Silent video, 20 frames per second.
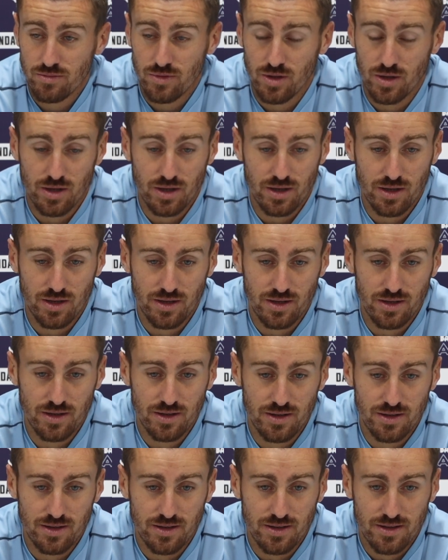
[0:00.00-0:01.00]

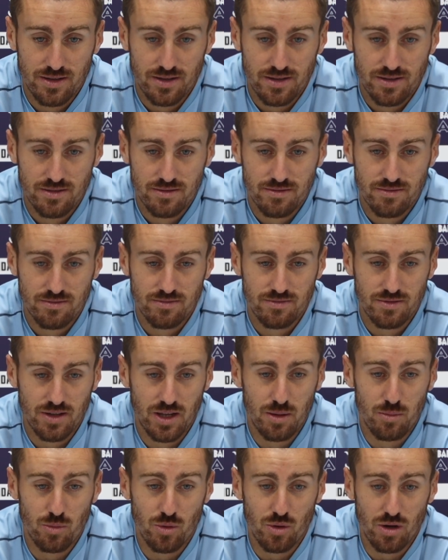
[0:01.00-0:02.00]
Eh,
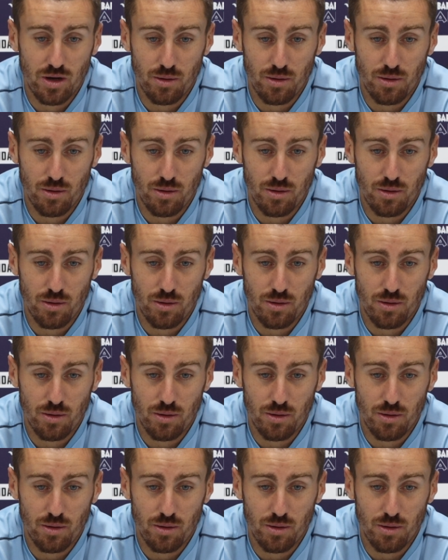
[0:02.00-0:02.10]
tenemos,